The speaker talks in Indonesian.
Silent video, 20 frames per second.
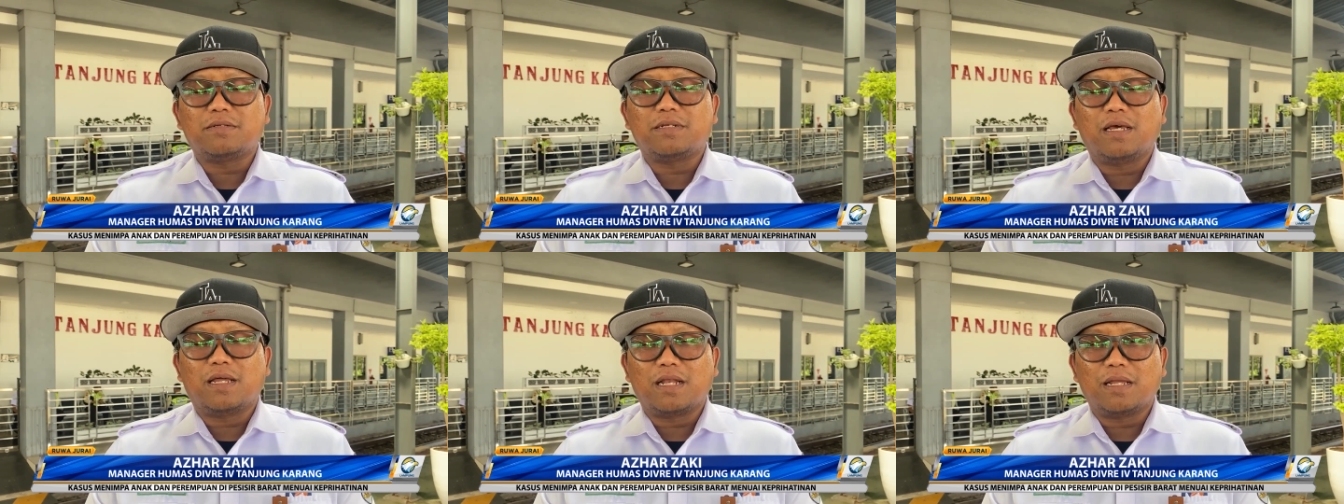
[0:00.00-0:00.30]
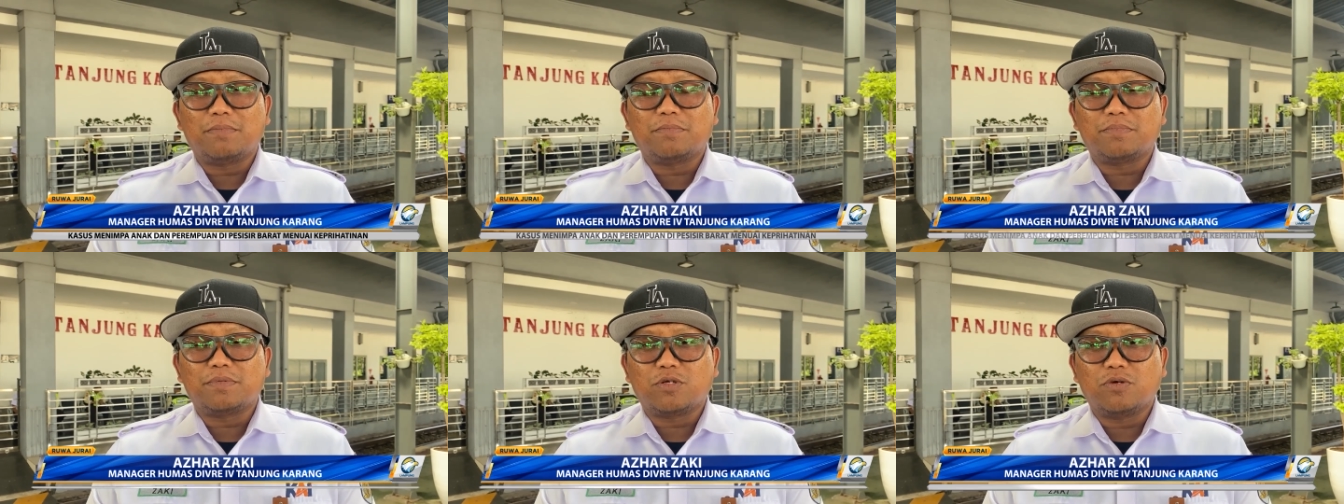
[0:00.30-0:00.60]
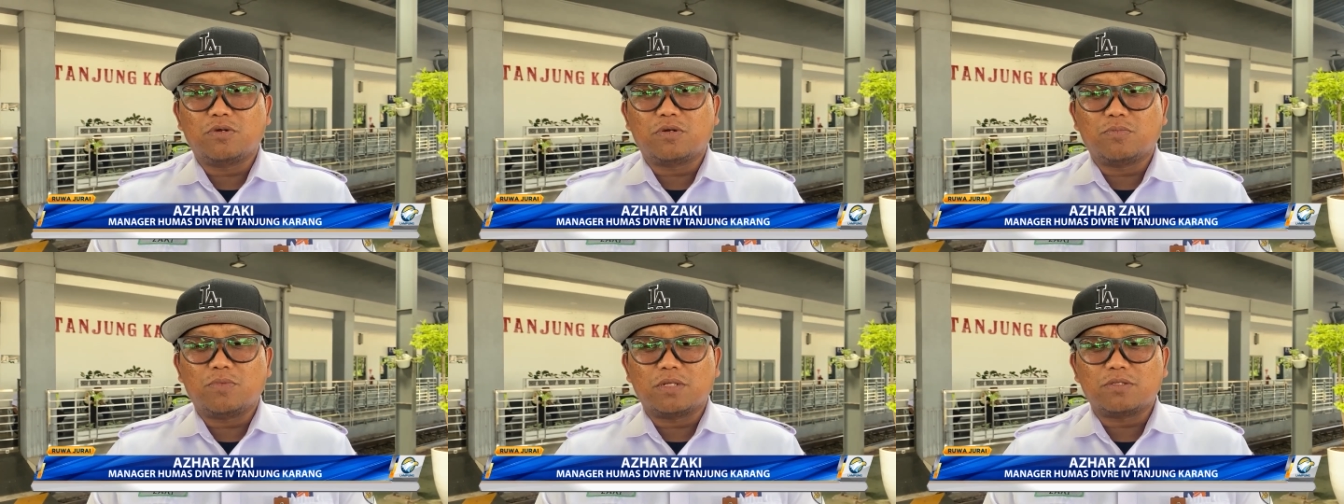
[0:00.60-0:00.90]
dalam
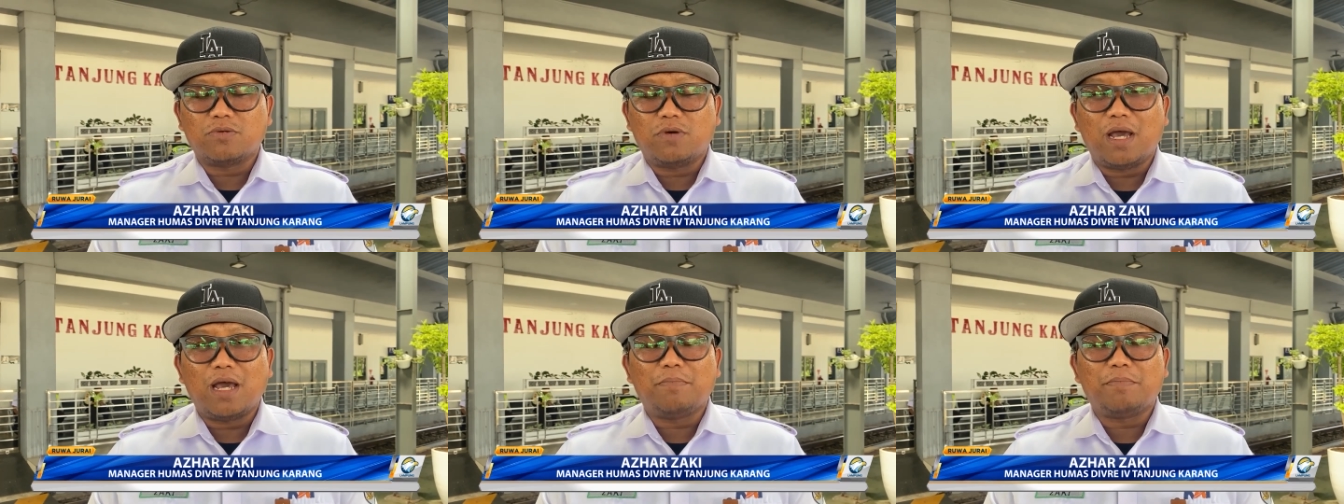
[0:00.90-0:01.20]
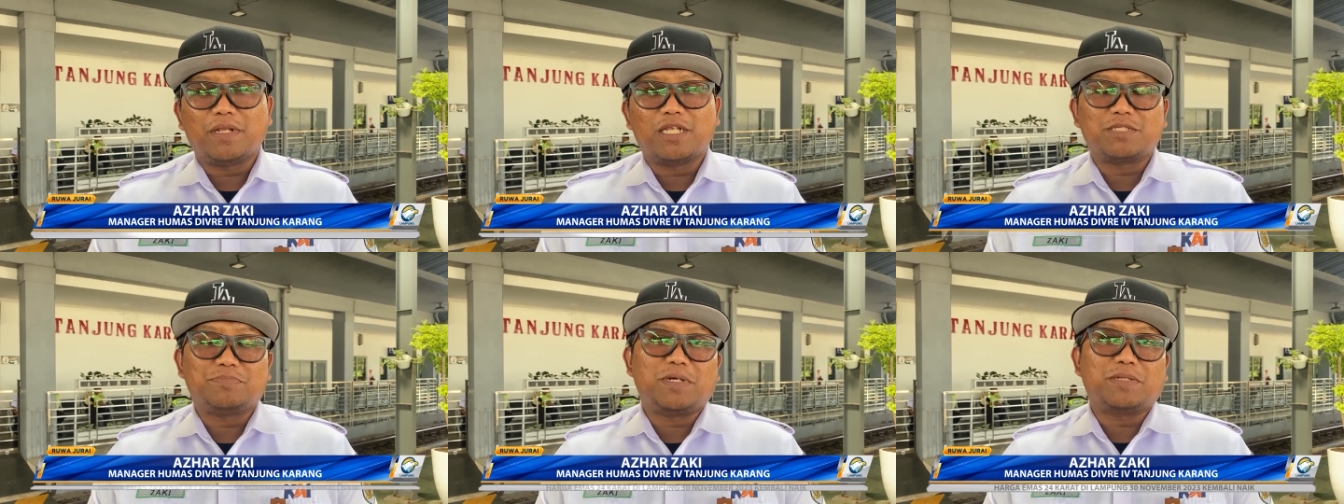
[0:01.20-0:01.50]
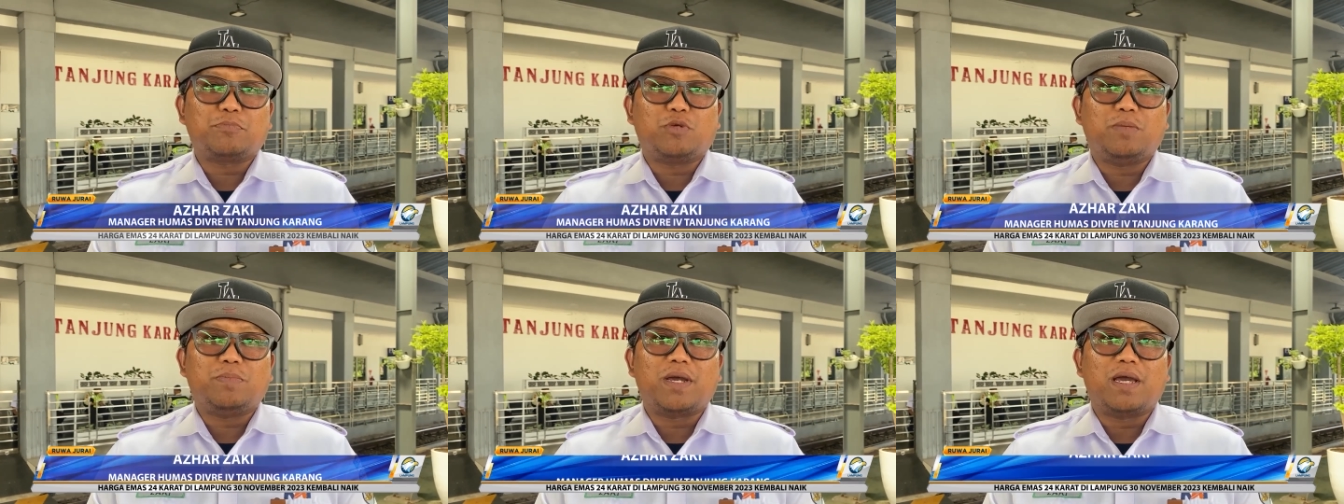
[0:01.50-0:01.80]
kurun waktu
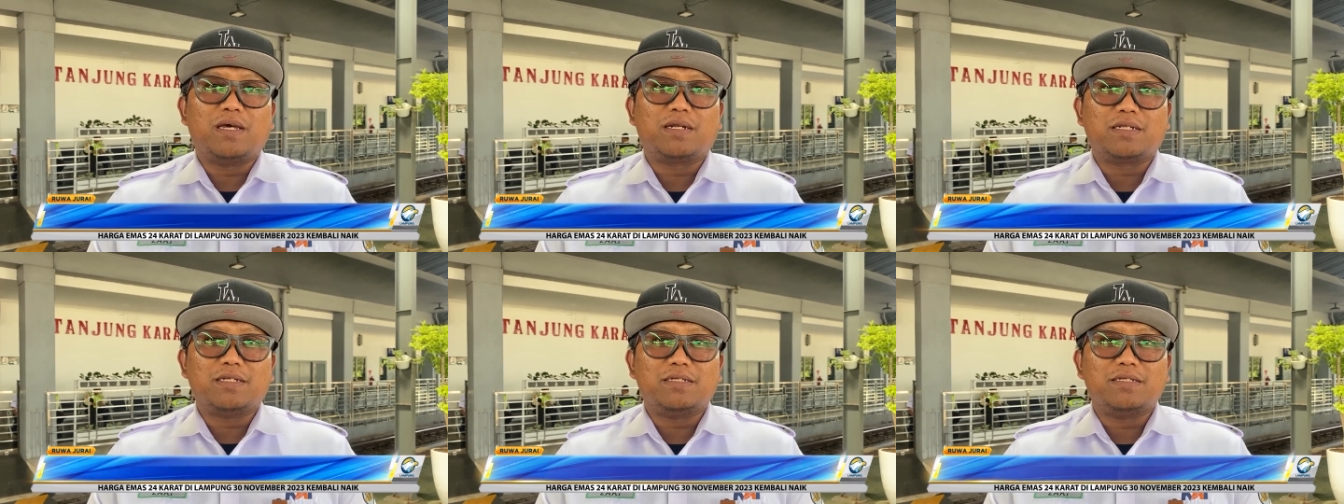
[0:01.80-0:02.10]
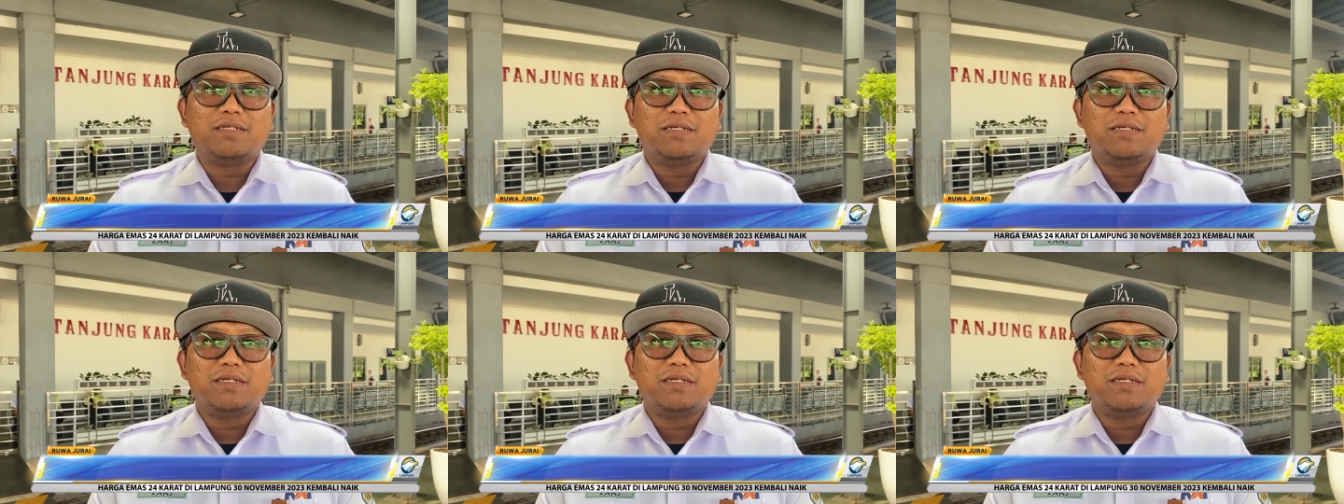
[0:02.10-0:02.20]
H-45 hari.